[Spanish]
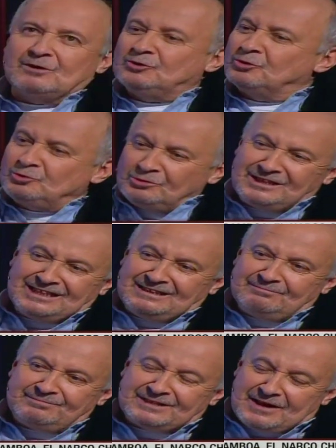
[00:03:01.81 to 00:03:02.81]
cuando tú
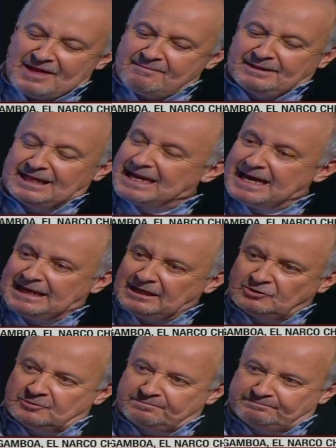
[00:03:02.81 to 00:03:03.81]
te vayas a meter a dar
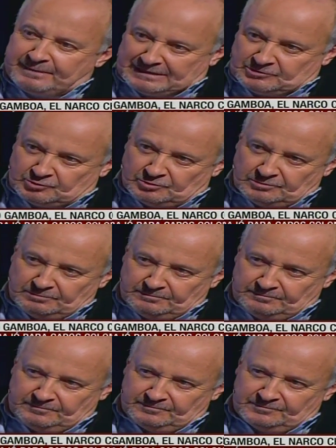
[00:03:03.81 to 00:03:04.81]
estos pasos,
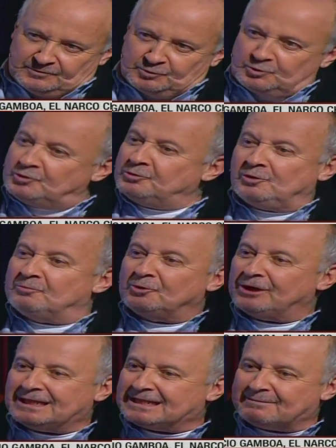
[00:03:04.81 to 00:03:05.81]
tú no lo
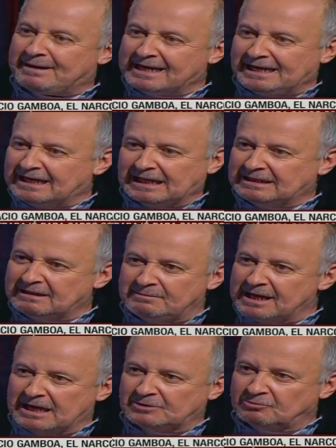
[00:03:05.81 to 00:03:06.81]
podés tapar en la
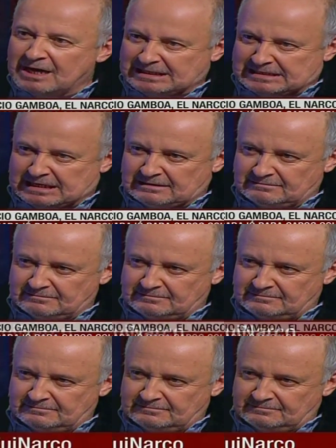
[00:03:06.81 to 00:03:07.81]
intimidad de tu casa.
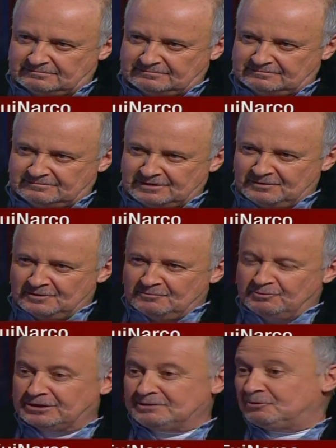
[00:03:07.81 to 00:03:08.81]

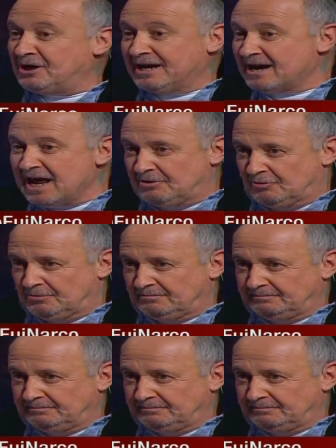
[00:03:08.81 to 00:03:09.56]
Porque te ponís raro.